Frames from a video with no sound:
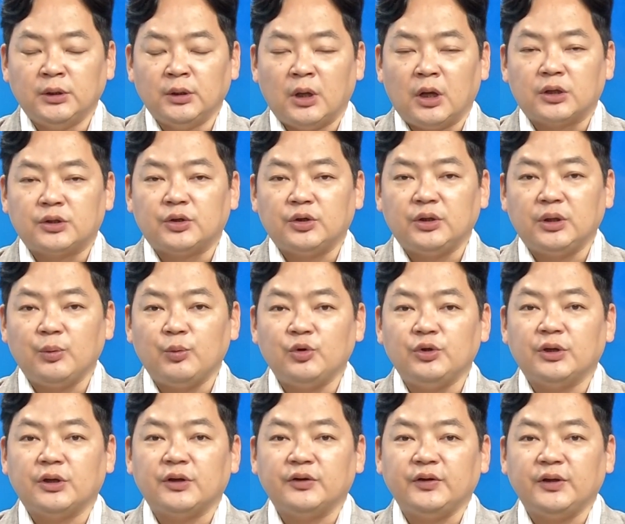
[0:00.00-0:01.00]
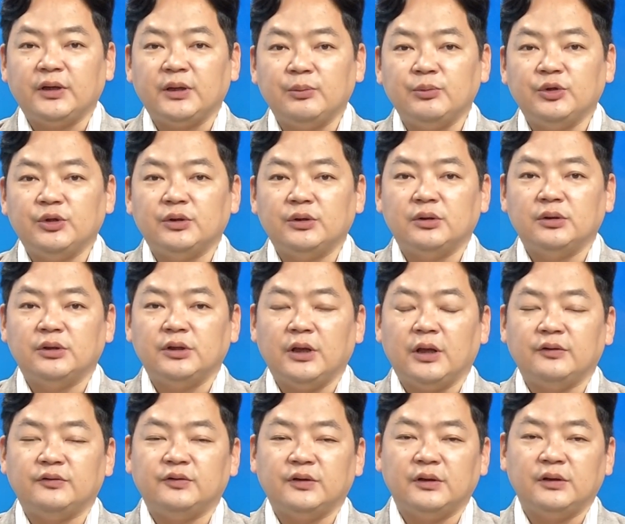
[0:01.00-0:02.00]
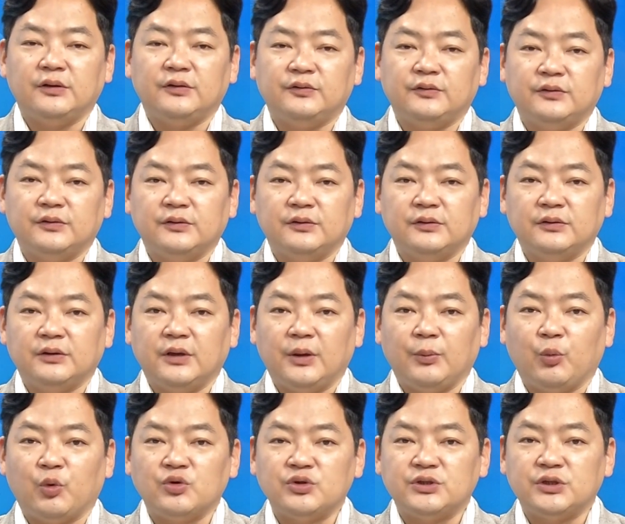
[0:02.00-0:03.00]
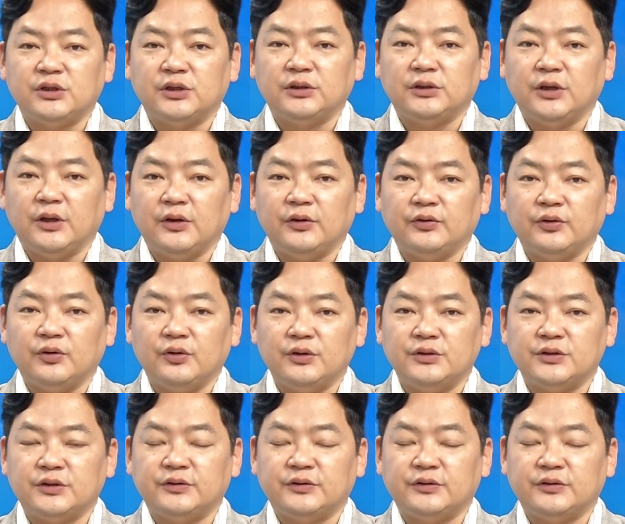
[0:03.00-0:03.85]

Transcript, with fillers: 어, 그러다 보니까 사람들이 SNS의 본질에 대해서 이제